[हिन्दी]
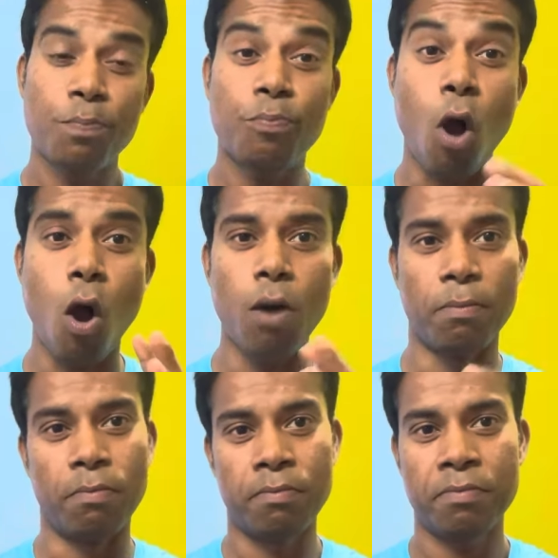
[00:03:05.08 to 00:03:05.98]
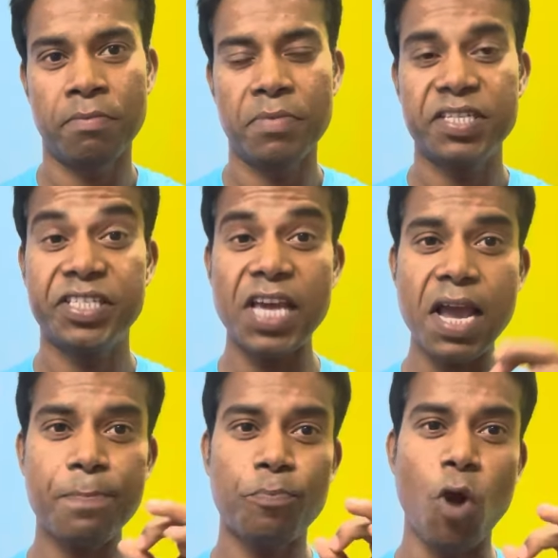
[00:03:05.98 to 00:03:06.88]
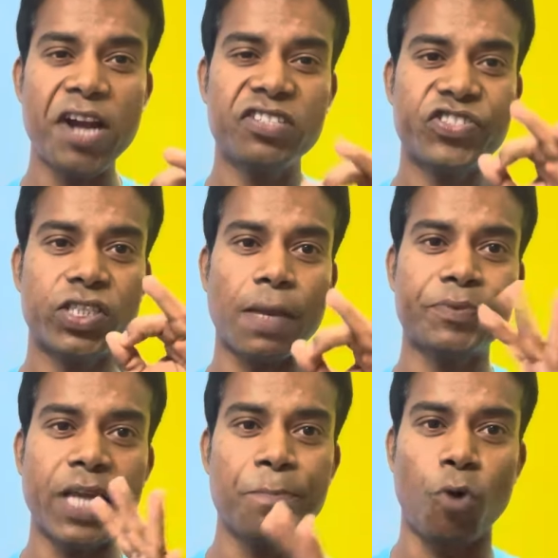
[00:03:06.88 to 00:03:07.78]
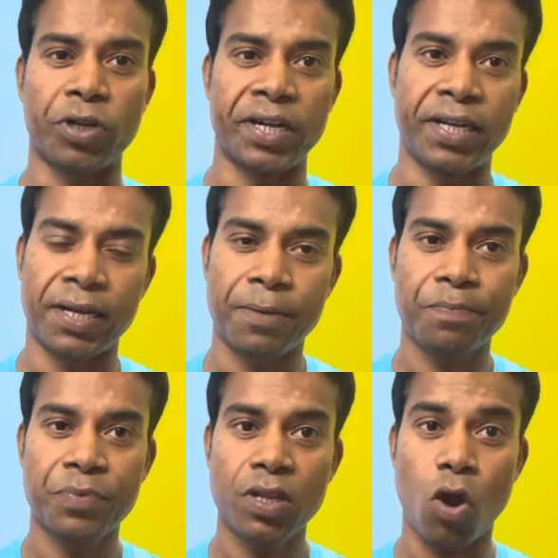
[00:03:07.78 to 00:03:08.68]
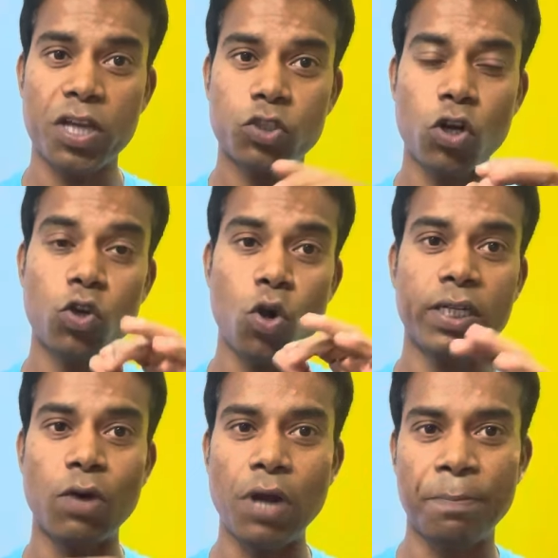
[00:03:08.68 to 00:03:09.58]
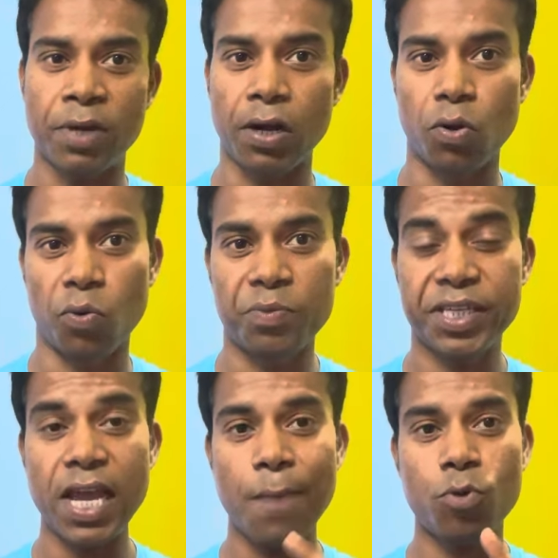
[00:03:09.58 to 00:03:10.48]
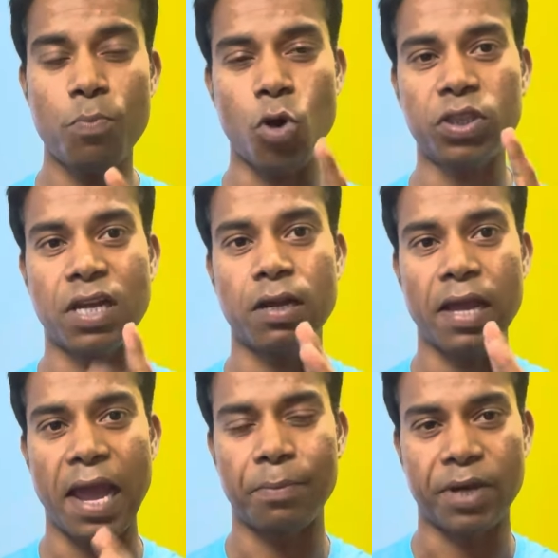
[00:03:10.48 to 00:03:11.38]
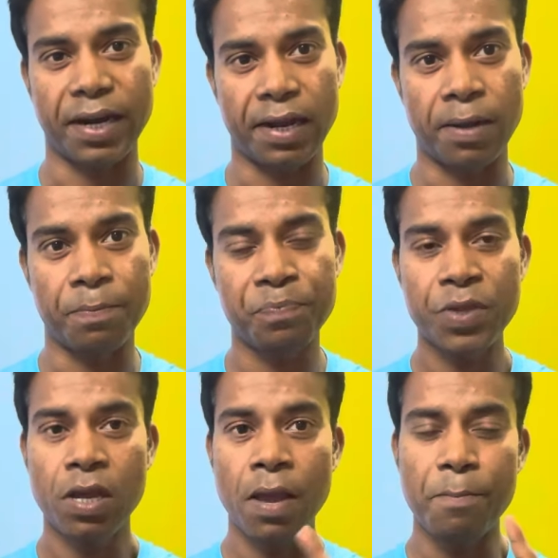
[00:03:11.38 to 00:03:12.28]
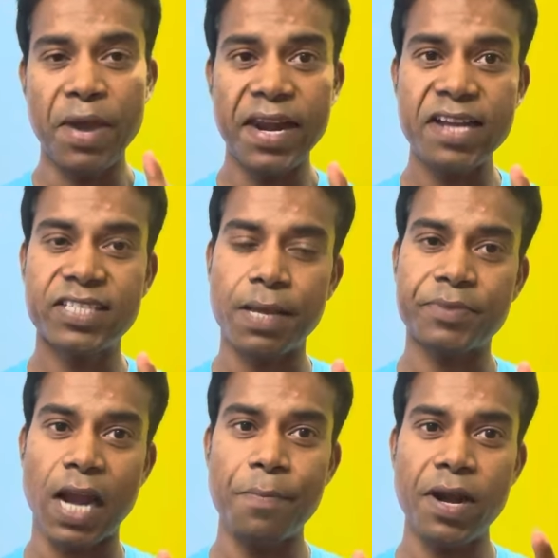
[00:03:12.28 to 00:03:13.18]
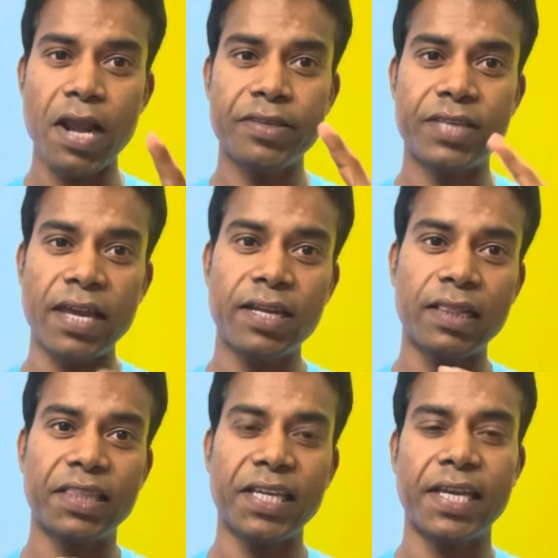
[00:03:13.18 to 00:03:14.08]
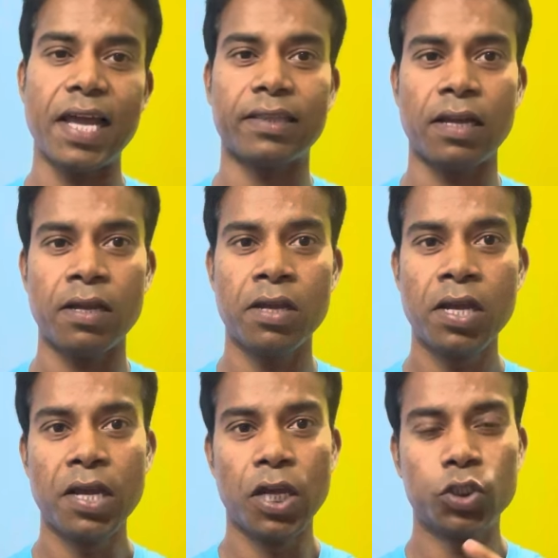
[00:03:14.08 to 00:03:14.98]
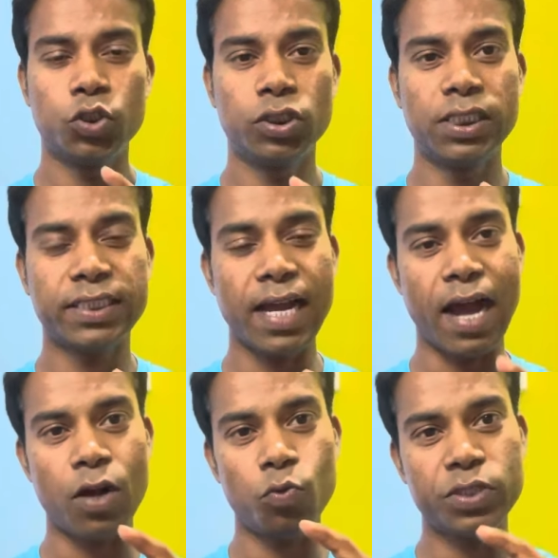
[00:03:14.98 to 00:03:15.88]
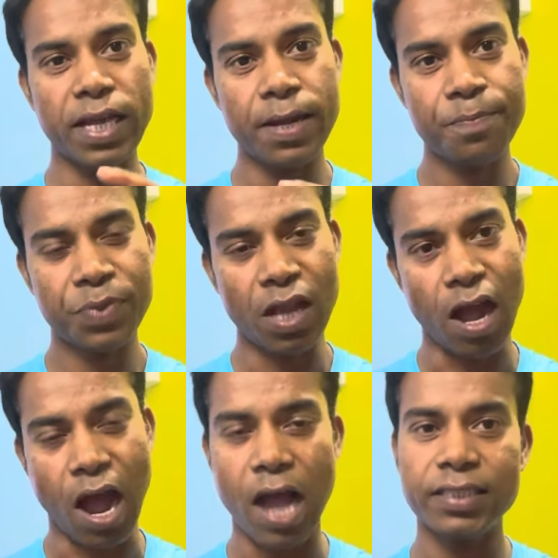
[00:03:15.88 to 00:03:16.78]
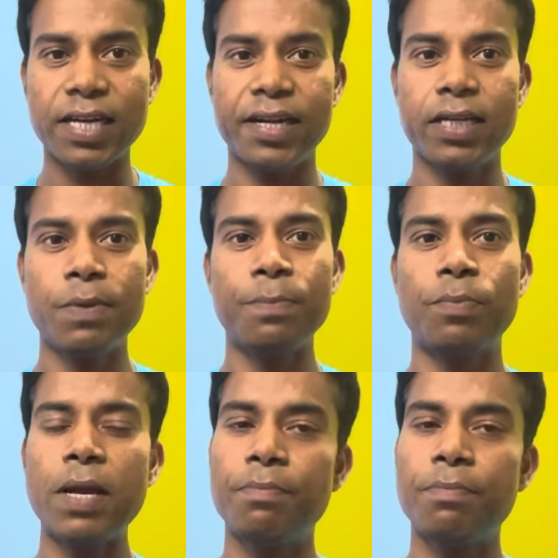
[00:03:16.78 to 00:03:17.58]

फॉर्म ये पॉइंट सबसे इंपॉर्टेंट है और इसको नोट डाउन आप कर लो ये आपको बहुत हेल्प करेगा मेरे एक सब्सक्राइबर ने यही गलती किया था जिसके कारण उसे आज के डेट में मैं